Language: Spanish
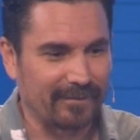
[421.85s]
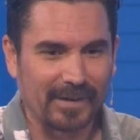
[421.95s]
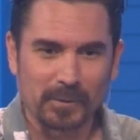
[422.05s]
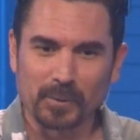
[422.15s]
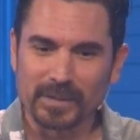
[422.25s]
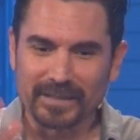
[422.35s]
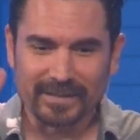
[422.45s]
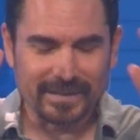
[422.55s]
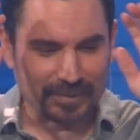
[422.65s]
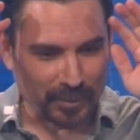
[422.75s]
trabajo y,
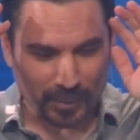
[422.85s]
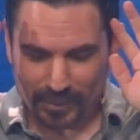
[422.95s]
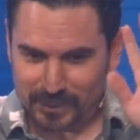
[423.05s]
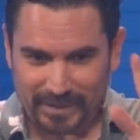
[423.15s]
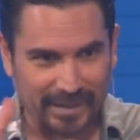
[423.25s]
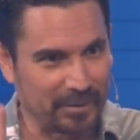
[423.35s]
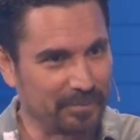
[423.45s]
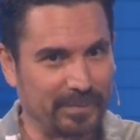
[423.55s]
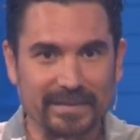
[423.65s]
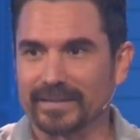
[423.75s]
y todos nos
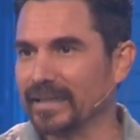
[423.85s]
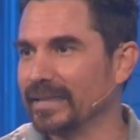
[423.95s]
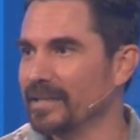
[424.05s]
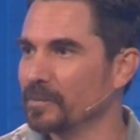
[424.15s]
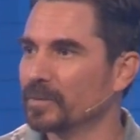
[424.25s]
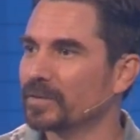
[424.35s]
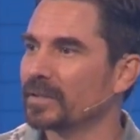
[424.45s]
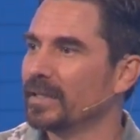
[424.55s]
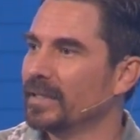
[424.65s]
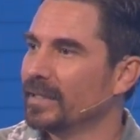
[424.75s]
dejaron pensativos